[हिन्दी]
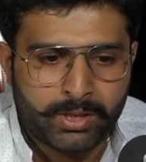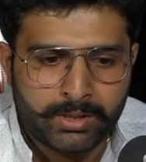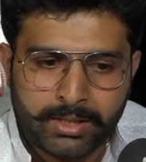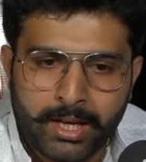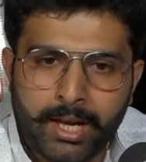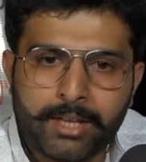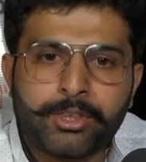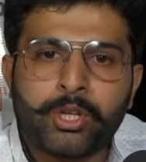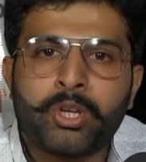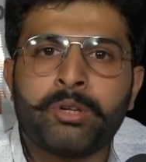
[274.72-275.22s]

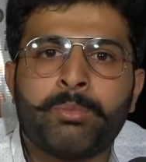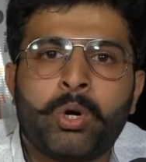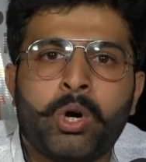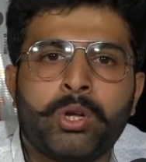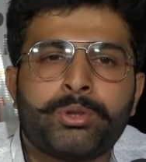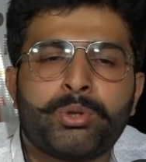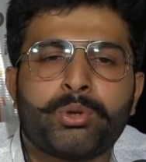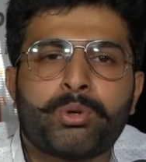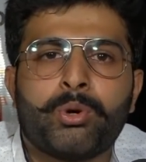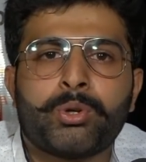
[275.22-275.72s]
कहते हुए
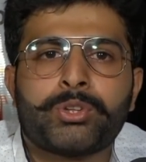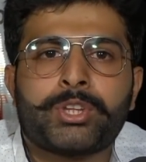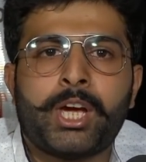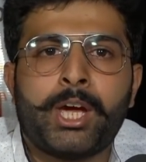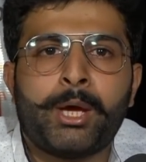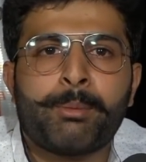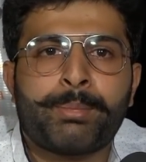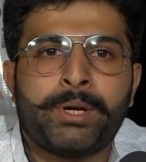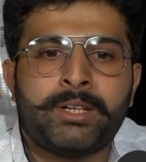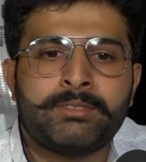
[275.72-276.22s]
बहुत दुख होता
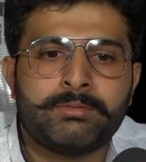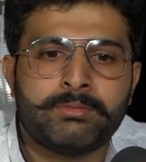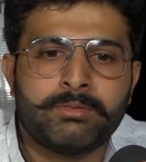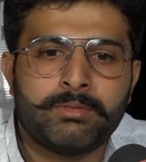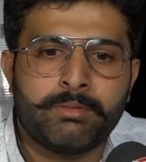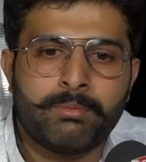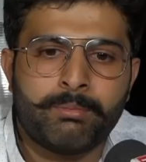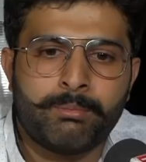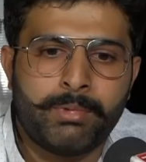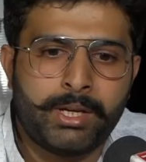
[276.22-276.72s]
है पर
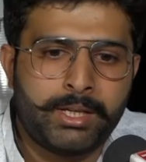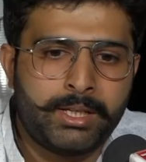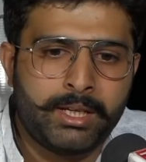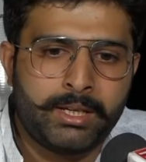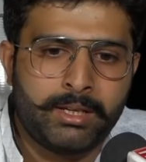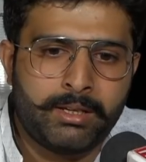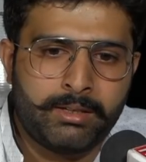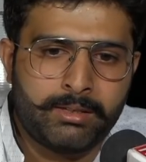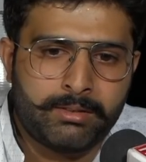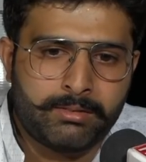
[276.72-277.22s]
मैं
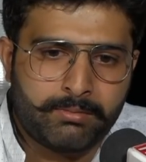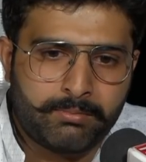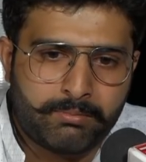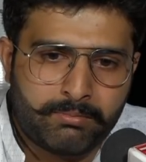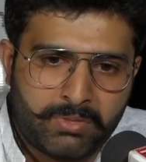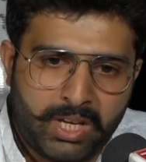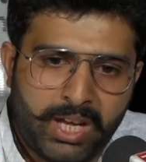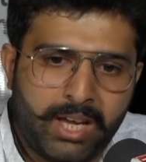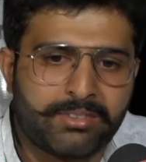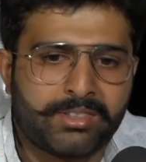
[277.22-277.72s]
ये
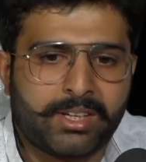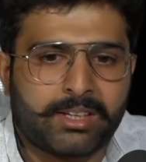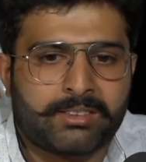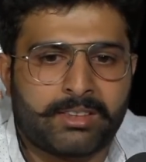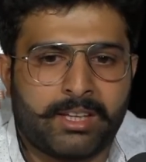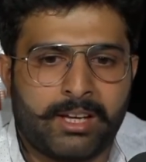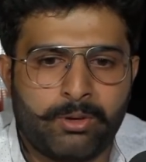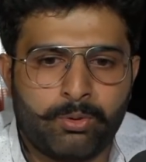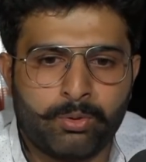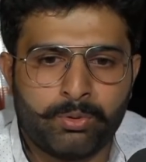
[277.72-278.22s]
कह
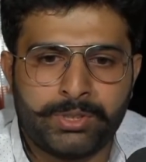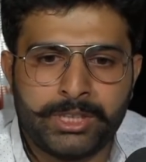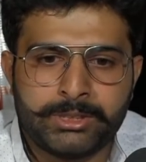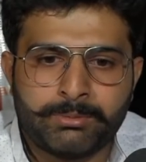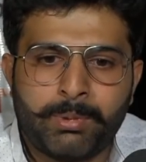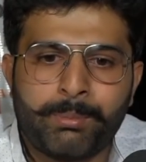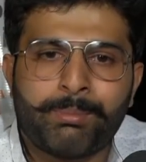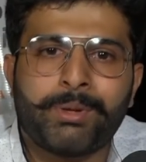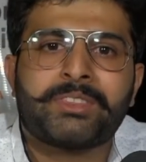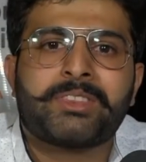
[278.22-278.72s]
सकता हूँ दिल
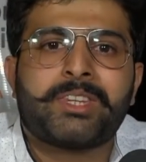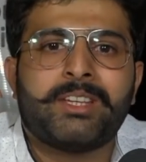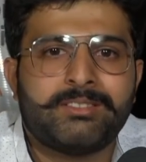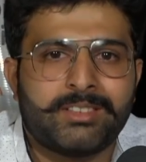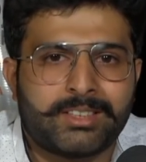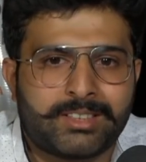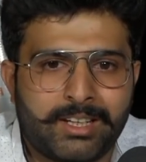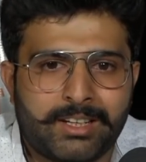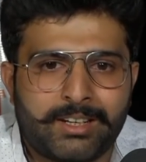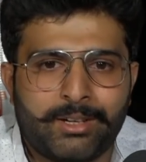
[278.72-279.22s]
पे पत्थर
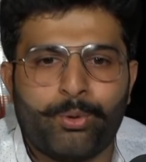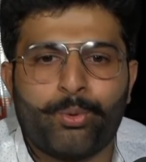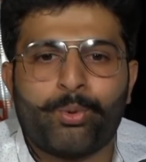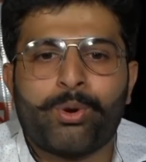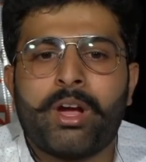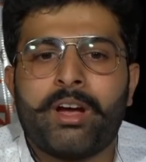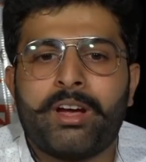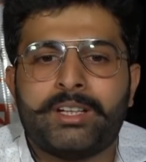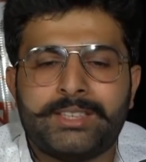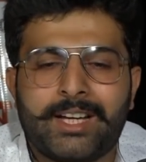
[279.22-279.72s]
रख के
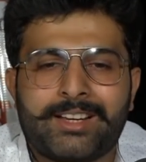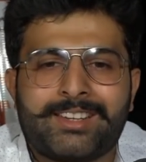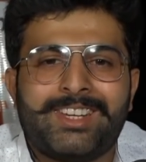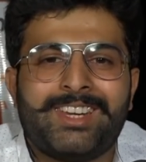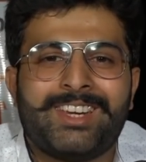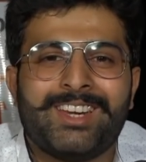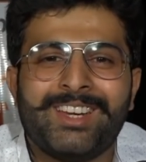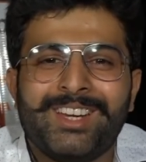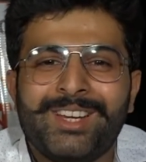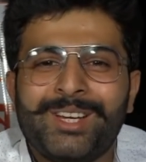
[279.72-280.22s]
कहूँगा हालांकि
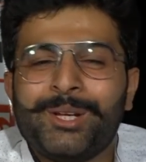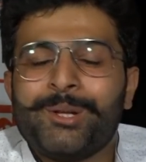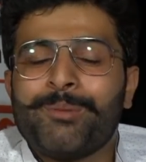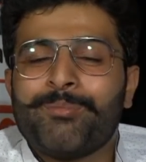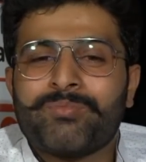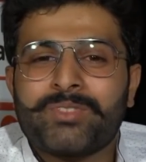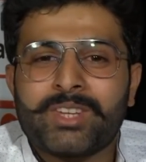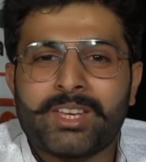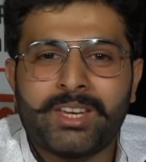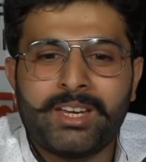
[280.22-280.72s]

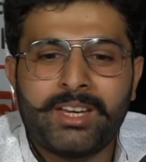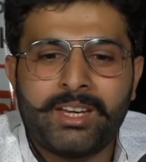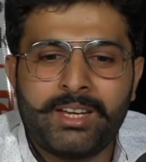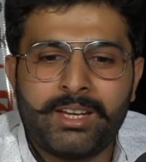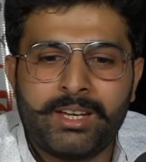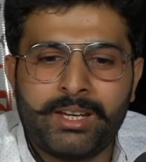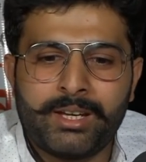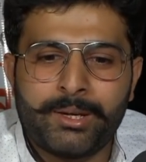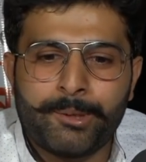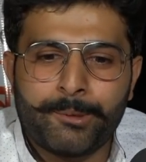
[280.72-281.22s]
कि
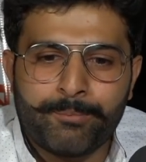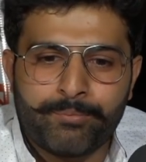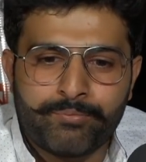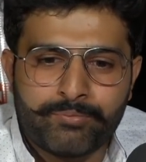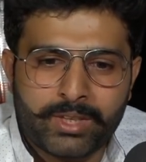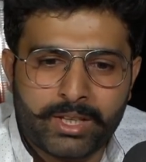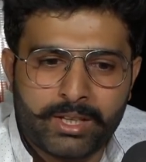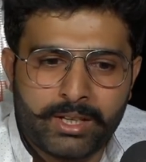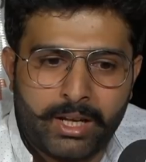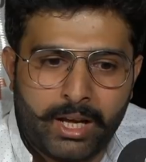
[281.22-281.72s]

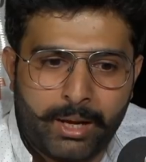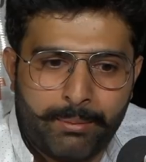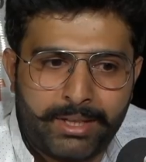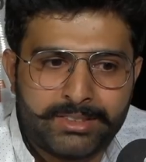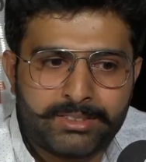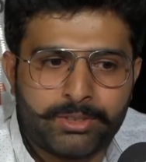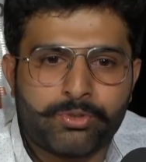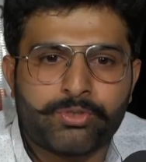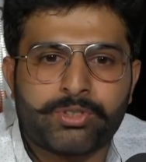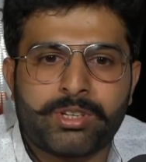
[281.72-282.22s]
हमारा
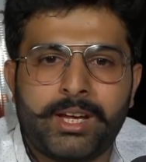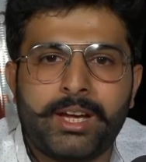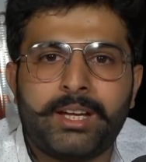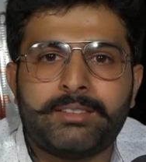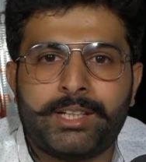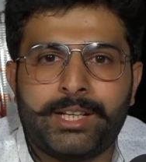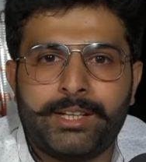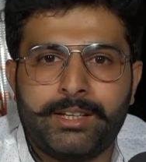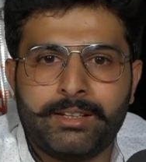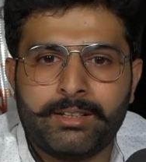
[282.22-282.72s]
जो
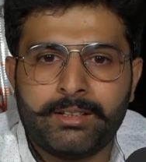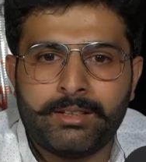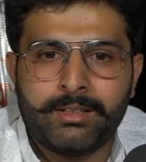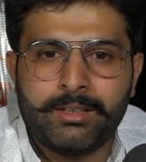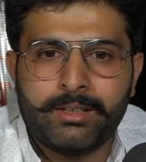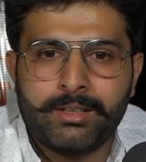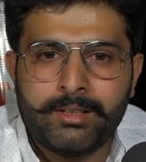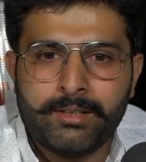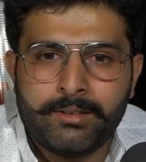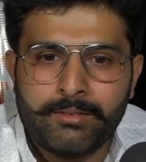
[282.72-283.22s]
शहर है
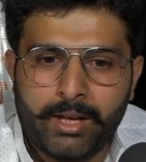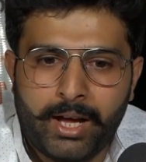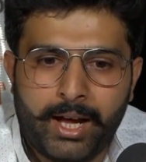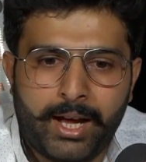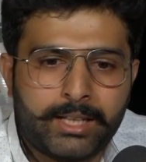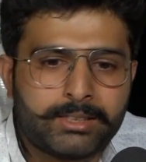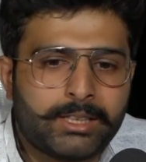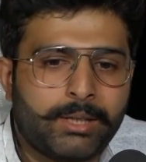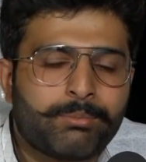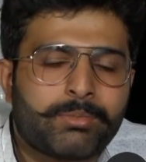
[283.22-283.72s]

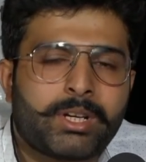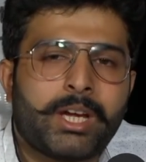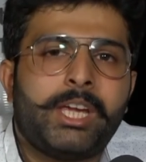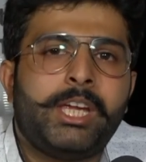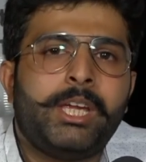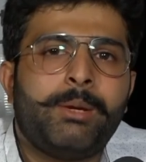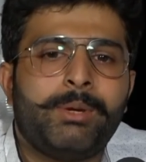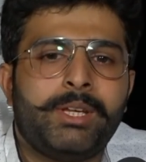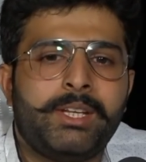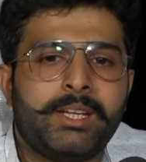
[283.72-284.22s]
आज हम
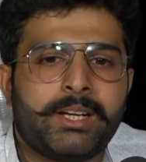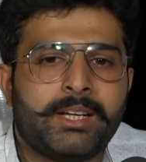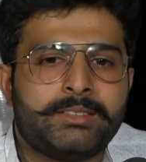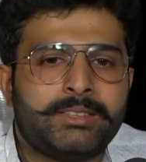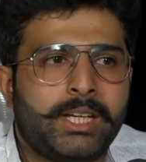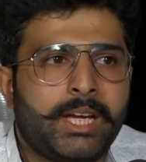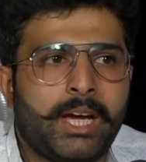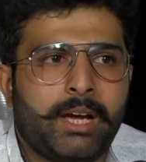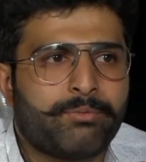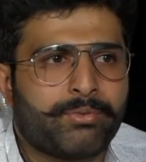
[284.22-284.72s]
कहीं भी
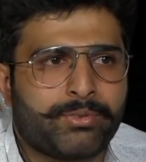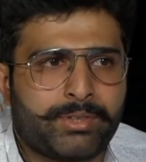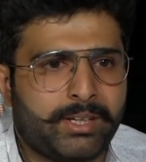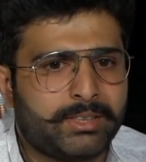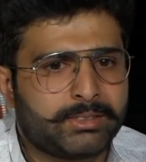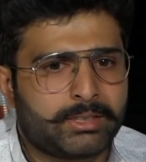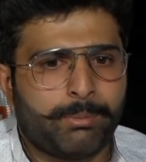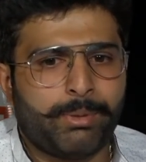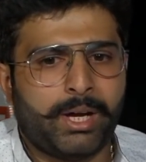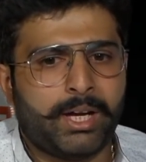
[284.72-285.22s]
निकलिए आप
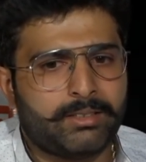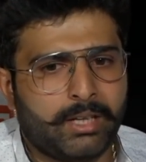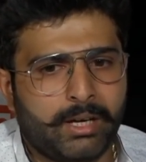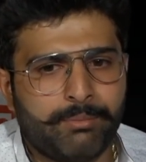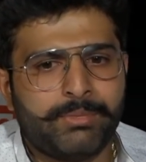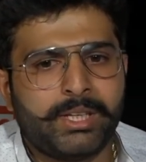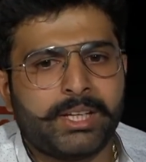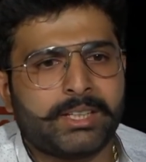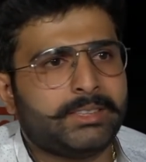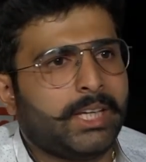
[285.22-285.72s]
शहर के बाहर हम
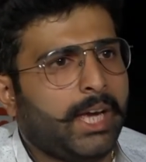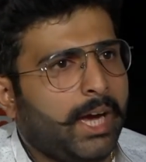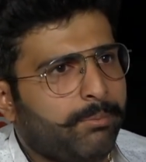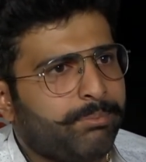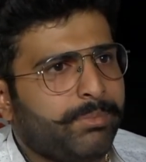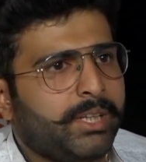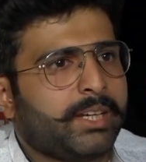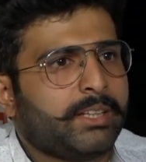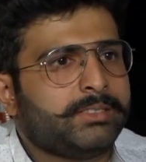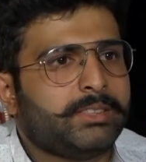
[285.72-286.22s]
निकलें
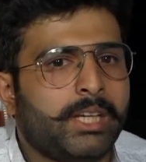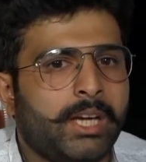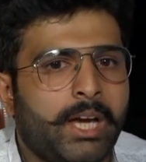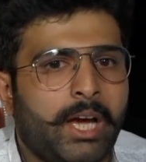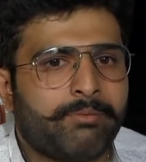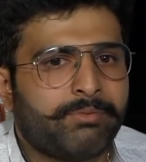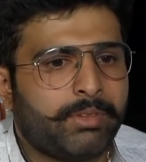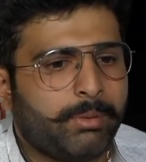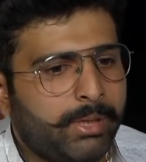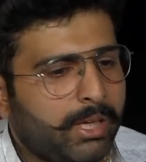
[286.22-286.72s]
आप निकलिए
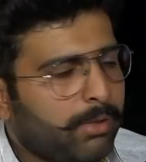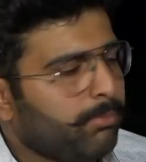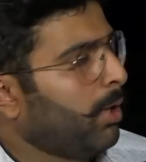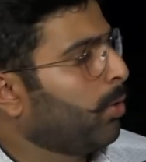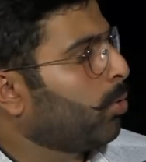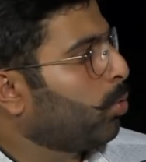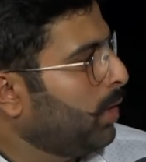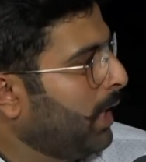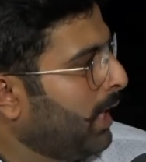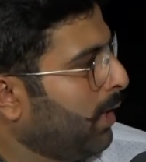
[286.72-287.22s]
आपने भी
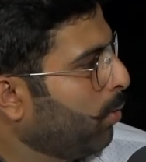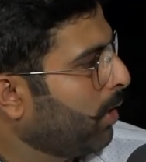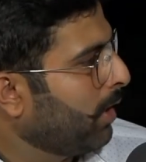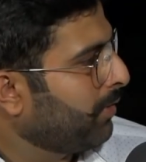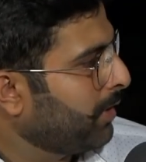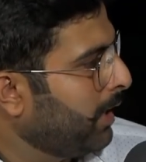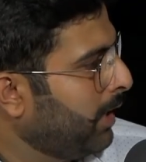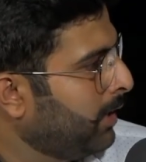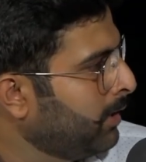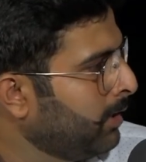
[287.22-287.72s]
अनुभव किया होगा
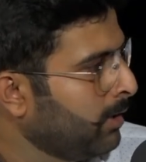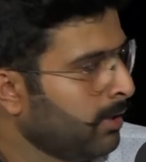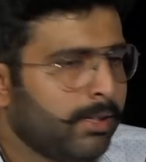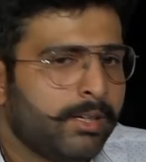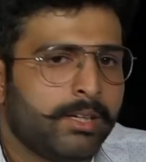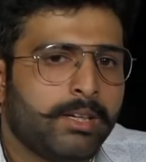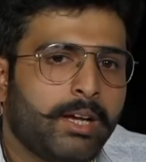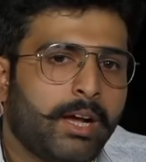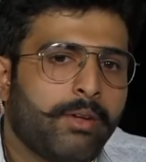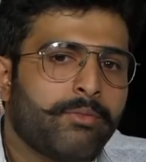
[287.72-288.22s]
शायद
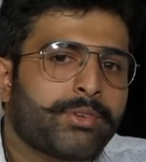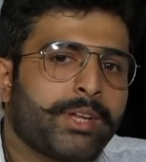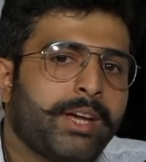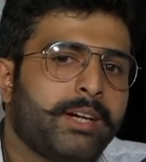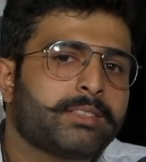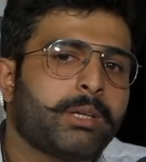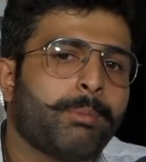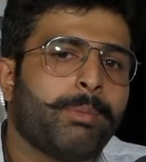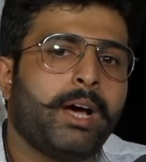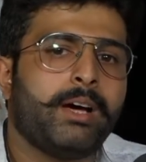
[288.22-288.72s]
हम
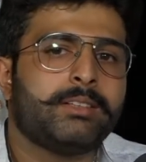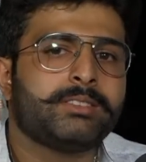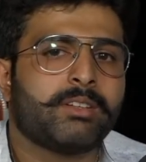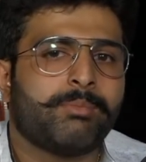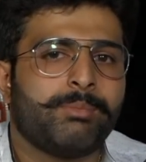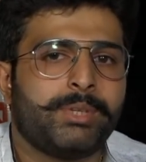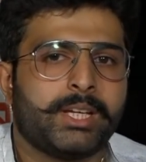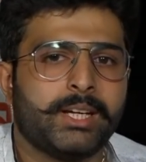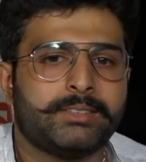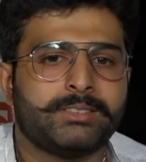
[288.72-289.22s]
शहर के बाहर
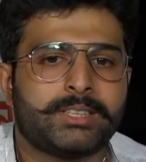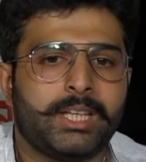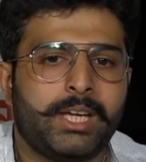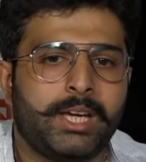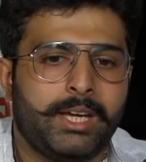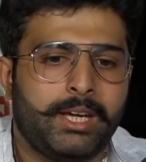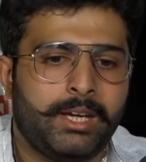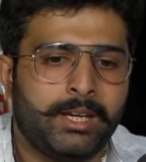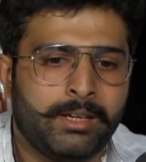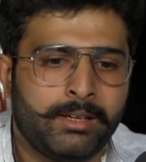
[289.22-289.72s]
जब निकलते
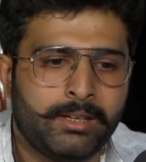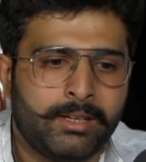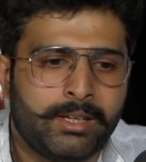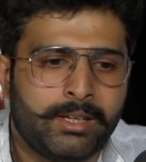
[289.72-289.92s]
हैं